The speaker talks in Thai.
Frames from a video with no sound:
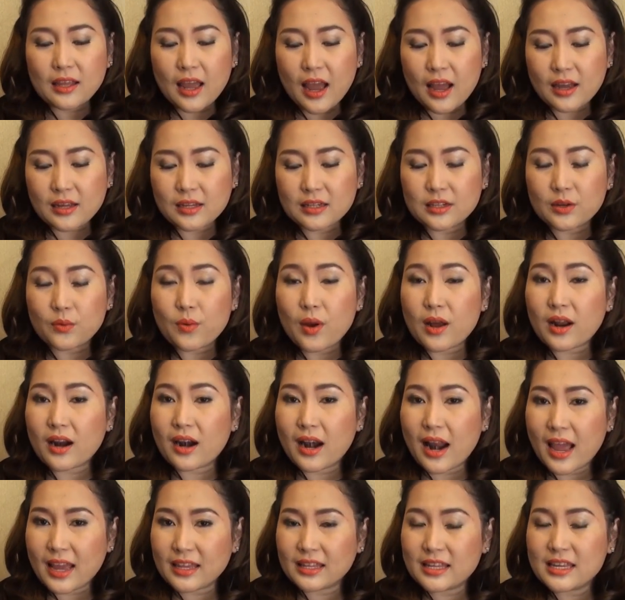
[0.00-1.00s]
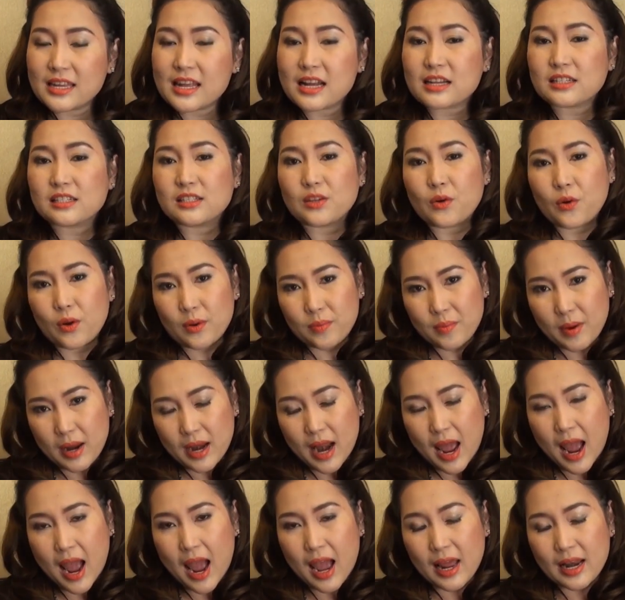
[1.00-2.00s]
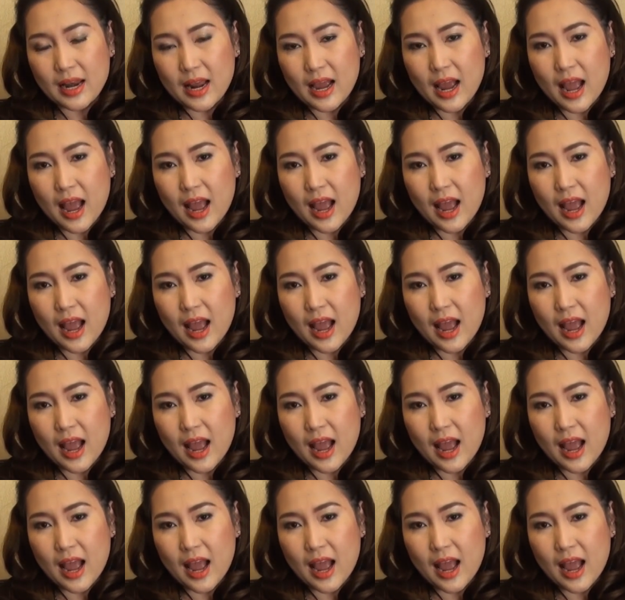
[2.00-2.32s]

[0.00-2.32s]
ถ้าเกิดว่าใครที่ยังโสดมานานนะ